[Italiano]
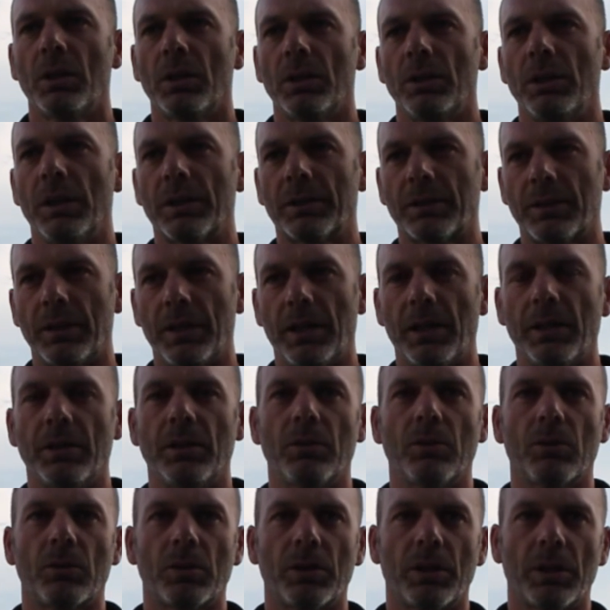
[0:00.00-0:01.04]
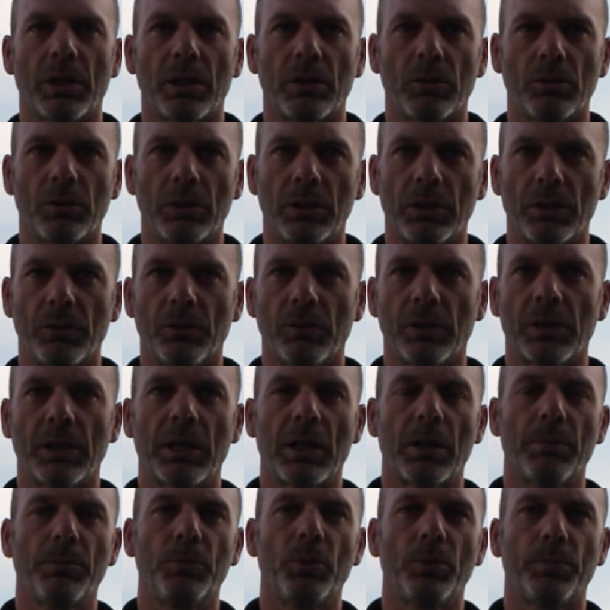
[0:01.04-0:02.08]
Gli atleti torneranno nella zona
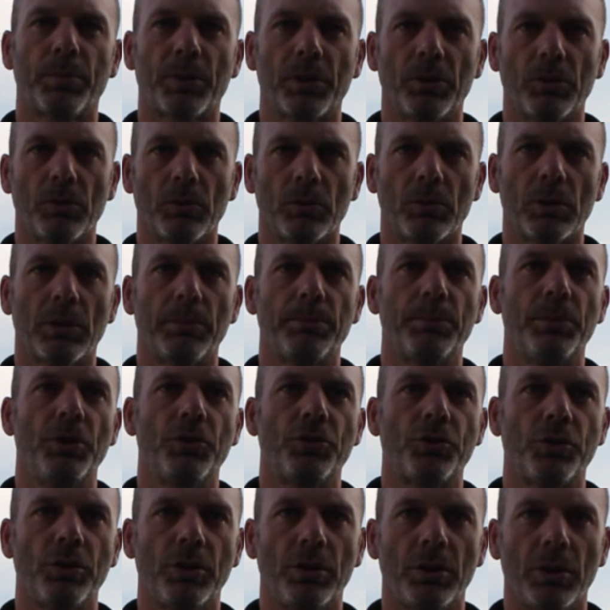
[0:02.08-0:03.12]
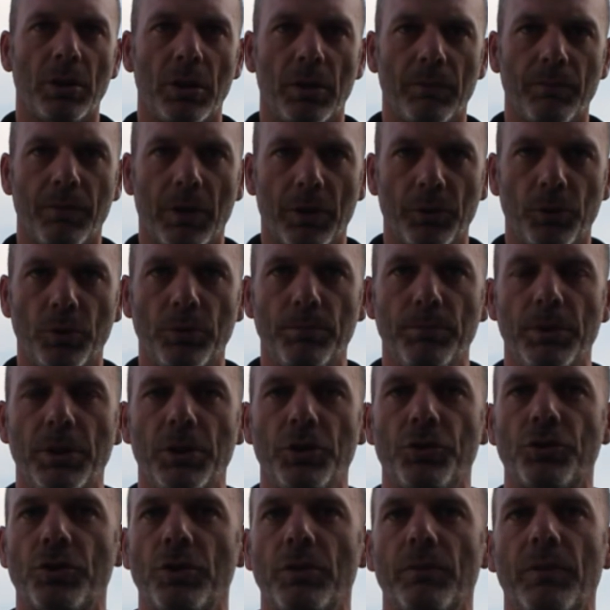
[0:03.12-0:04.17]
cambio, prendono la bici e vanno in
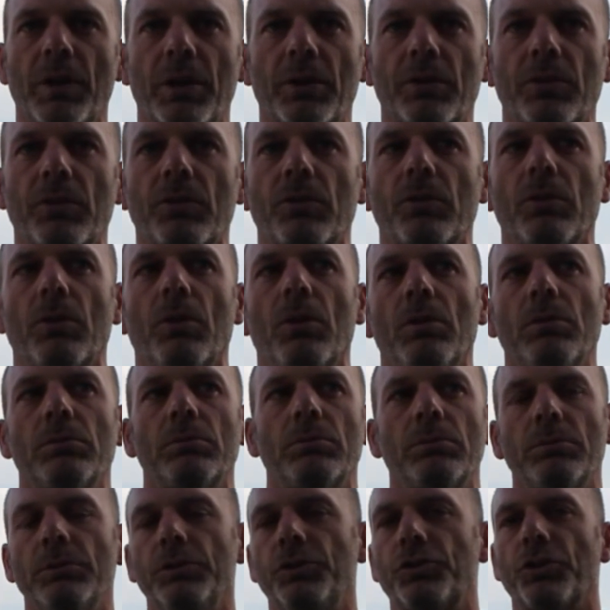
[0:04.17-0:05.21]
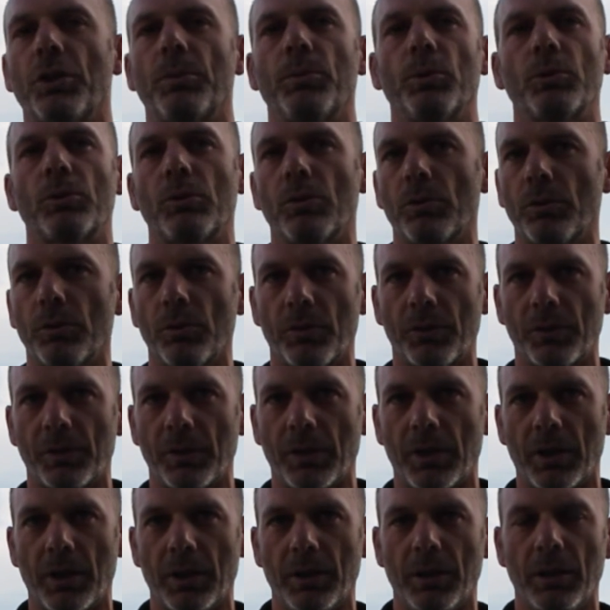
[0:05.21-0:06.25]
bici verso diciamo, Torre
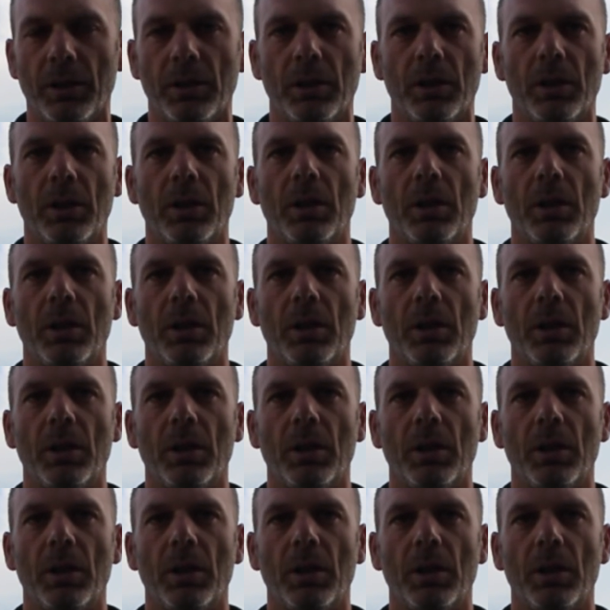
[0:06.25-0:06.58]
Orsaia.